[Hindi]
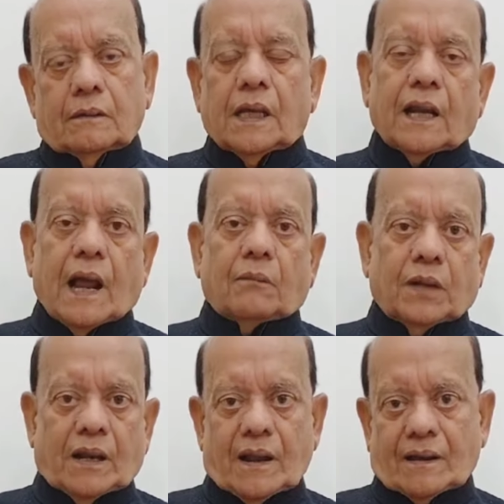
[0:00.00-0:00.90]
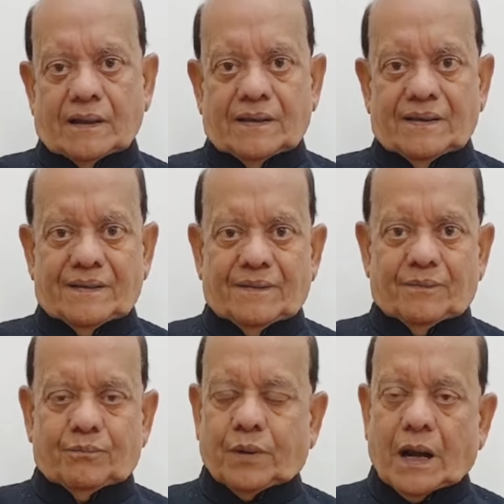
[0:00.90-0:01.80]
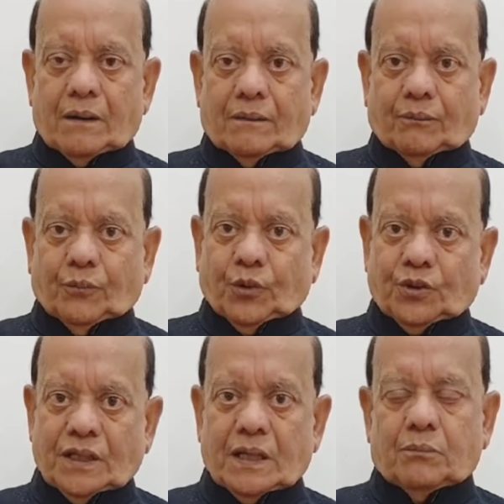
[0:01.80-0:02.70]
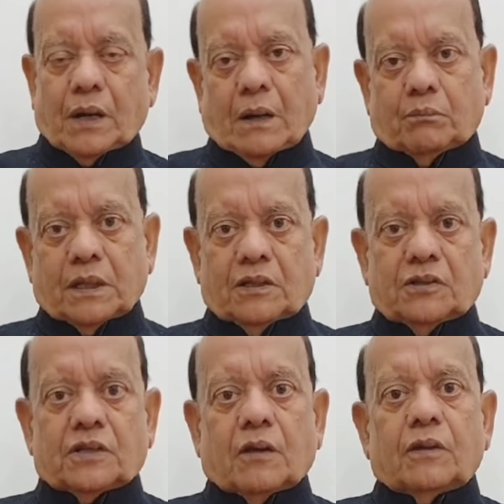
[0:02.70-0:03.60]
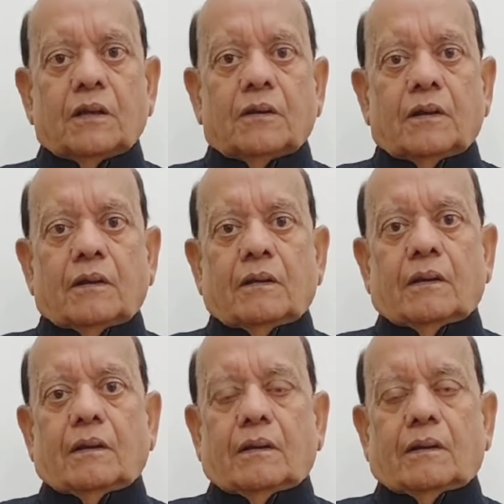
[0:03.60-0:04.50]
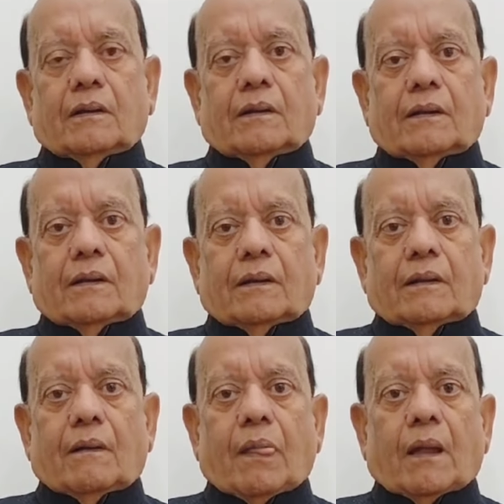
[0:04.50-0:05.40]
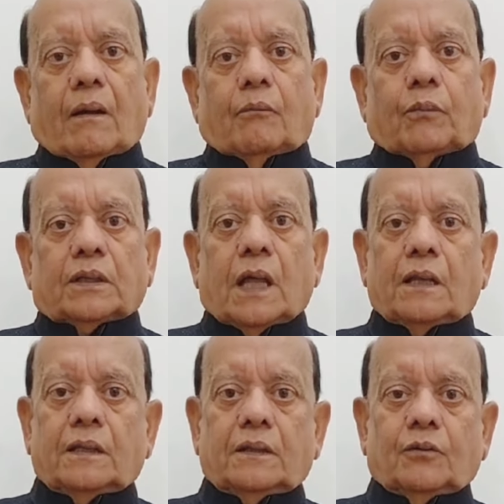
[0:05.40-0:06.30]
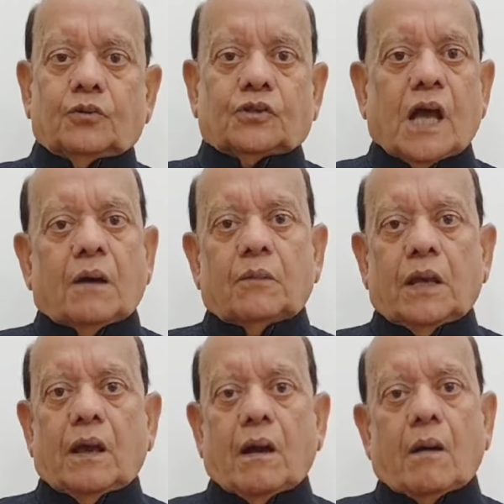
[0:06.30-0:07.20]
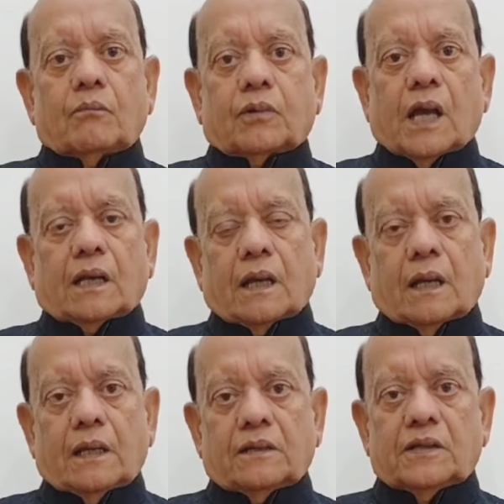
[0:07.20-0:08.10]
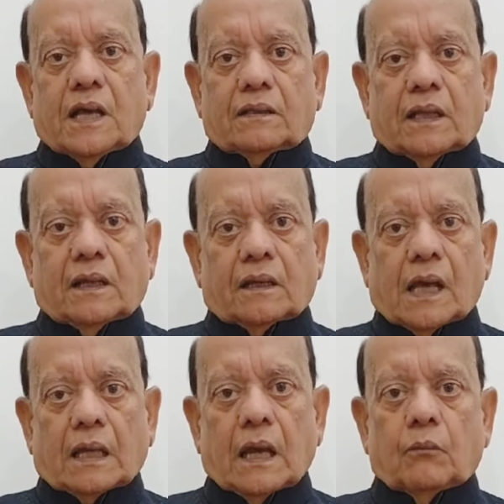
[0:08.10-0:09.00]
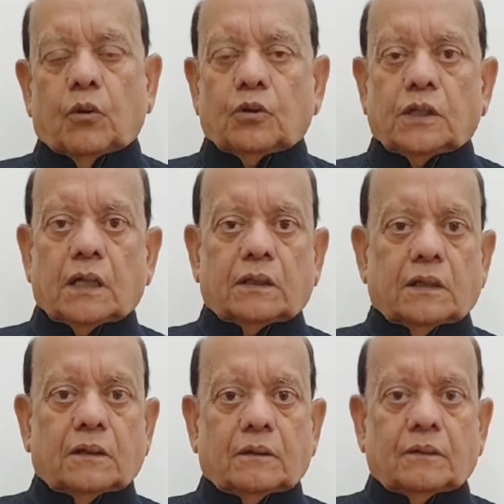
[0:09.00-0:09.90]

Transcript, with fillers: या रामलला की प्राण मूर्ति की प्राण प्रतिष्ठा हुई पता नहीं उत्साह में हम क्या क्या लिख जाते हैं क्या क्या बोल जाते हैं